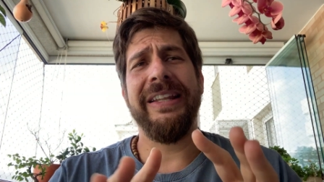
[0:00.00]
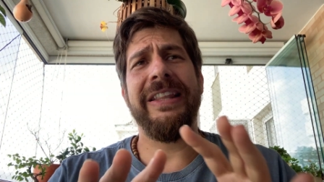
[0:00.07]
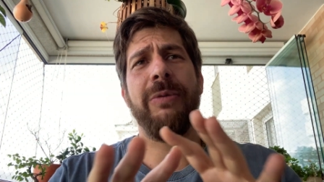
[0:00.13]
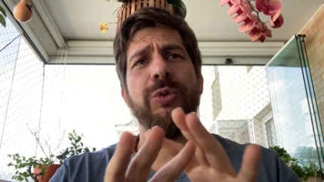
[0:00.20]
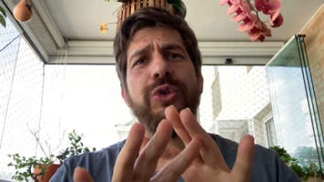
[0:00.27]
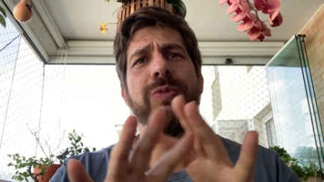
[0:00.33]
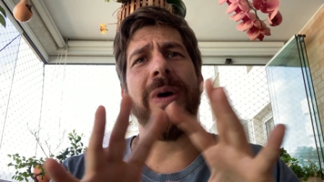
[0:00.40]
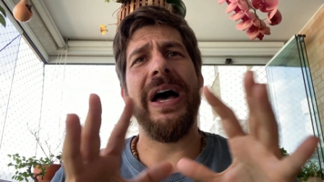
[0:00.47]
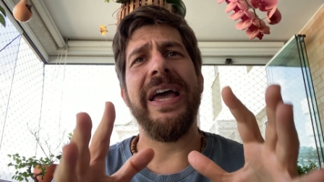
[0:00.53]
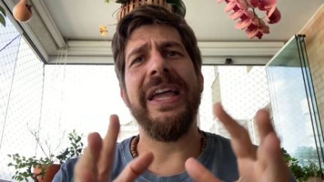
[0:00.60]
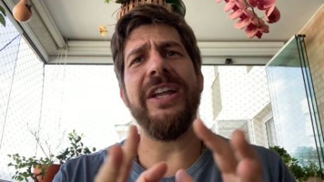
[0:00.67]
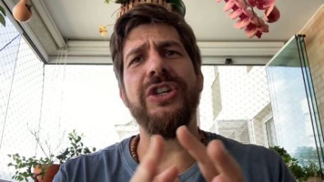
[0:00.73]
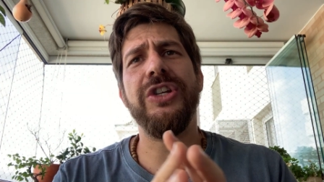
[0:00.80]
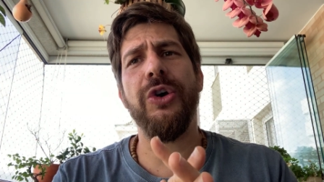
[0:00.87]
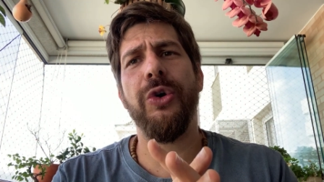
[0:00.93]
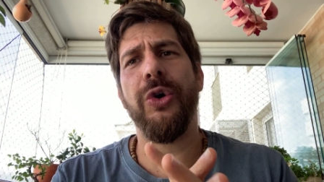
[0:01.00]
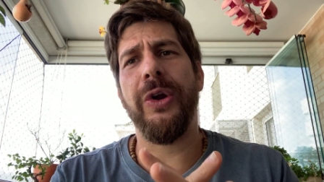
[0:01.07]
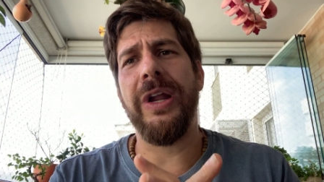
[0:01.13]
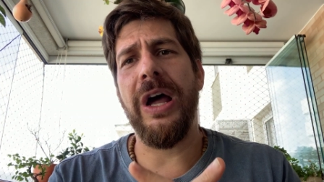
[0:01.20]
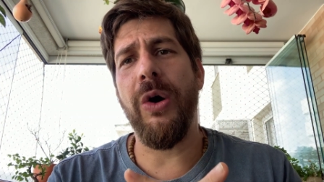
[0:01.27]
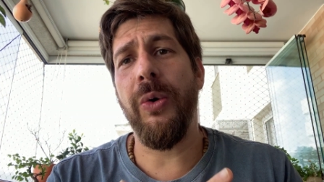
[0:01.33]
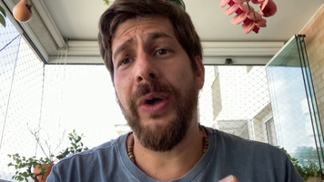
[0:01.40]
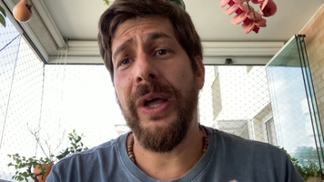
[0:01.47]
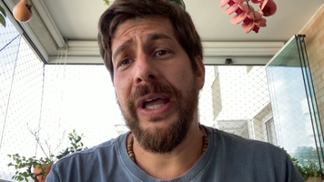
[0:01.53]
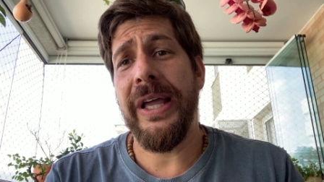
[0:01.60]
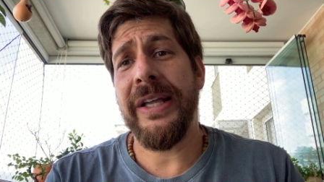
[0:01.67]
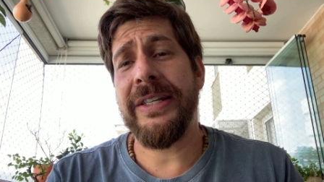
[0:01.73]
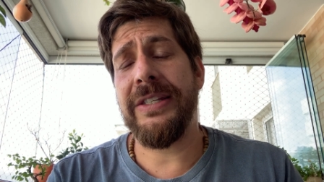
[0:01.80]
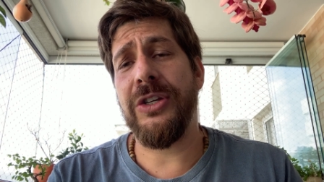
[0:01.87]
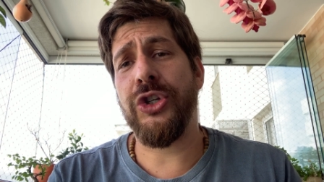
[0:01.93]
Temos uma rede neuronal
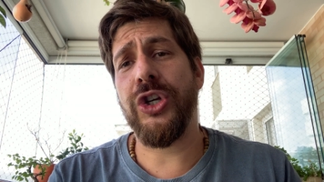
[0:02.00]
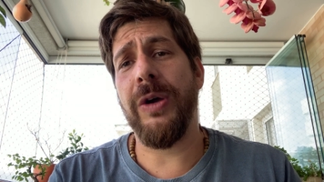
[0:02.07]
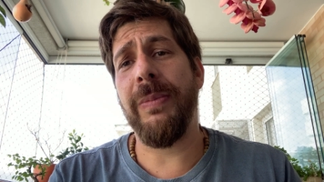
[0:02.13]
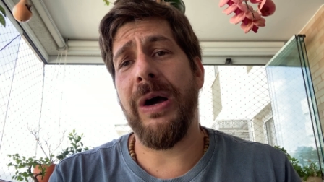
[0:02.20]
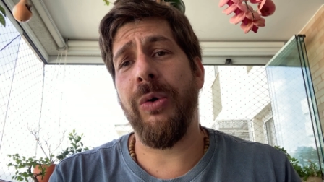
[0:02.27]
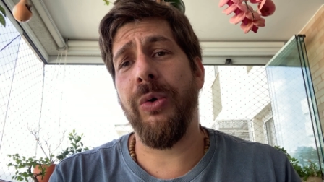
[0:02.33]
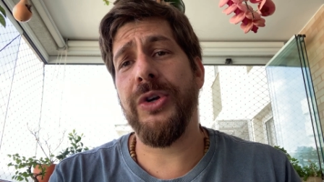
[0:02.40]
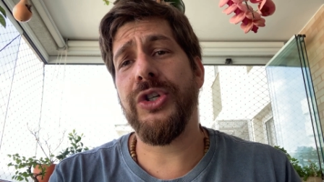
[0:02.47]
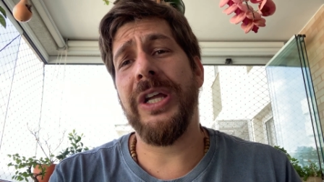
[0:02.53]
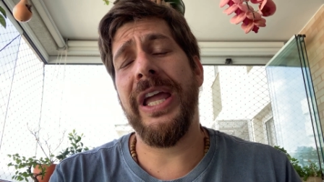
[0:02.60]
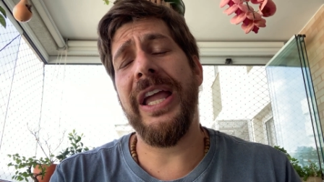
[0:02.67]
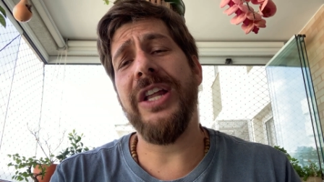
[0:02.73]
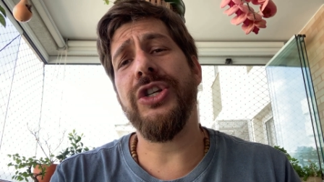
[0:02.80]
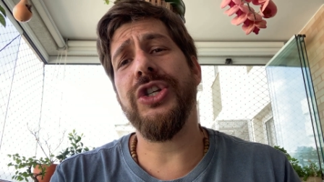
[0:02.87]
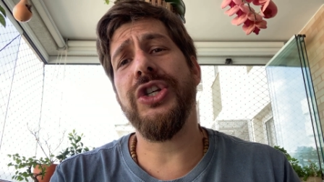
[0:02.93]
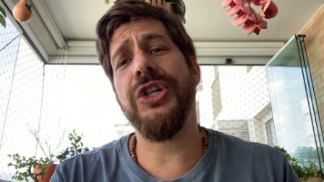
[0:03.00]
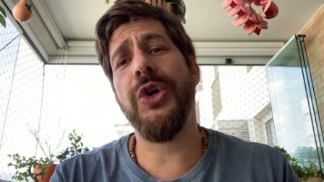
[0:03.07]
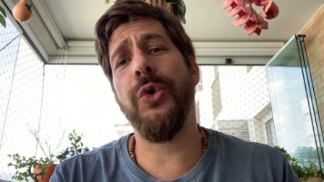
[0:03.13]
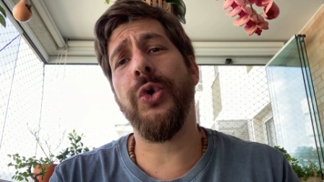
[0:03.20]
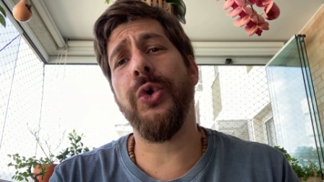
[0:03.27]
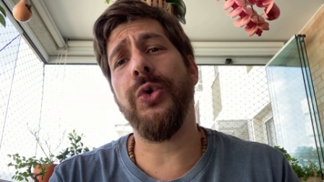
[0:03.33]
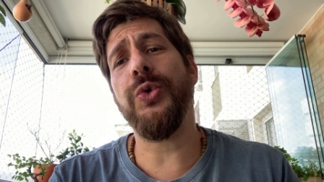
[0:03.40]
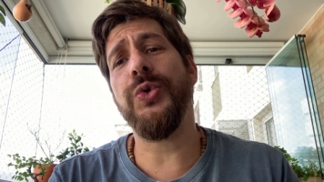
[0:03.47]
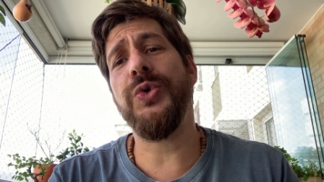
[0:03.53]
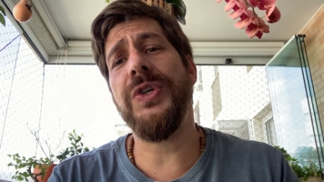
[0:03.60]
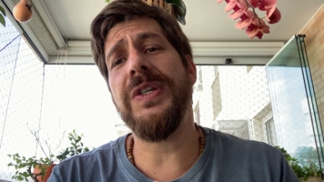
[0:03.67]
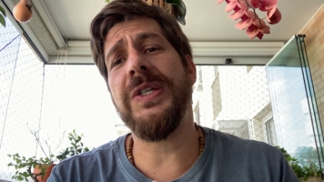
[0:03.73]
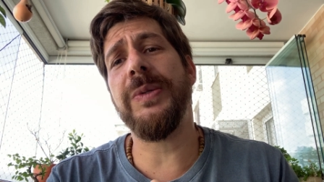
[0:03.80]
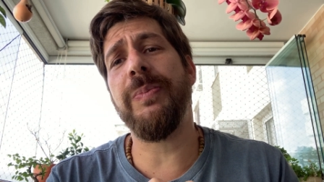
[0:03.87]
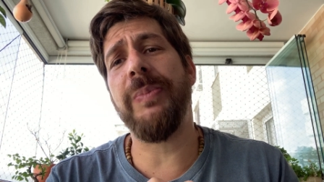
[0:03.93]
que se chama hoje rede de neurônios
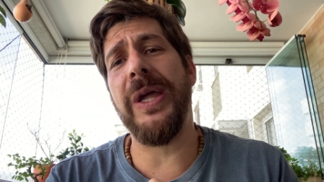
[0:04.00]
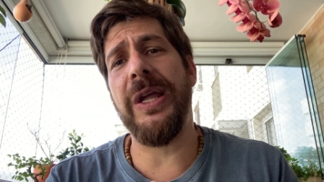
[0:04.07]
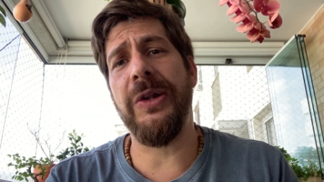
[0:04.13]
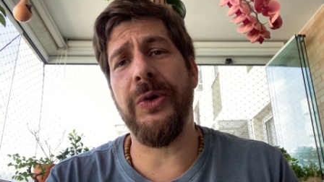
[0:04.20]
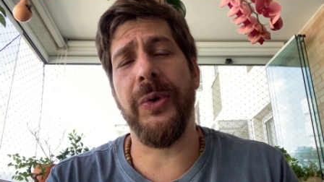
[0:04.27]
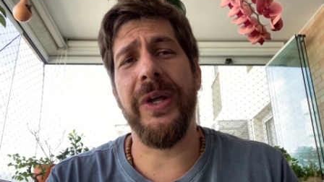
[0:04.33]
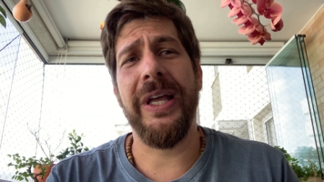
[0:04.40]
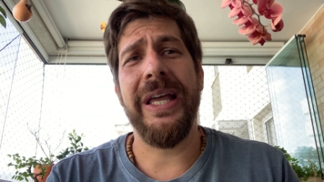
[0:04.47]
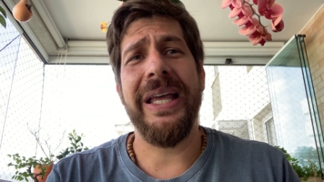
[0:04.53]
espelho,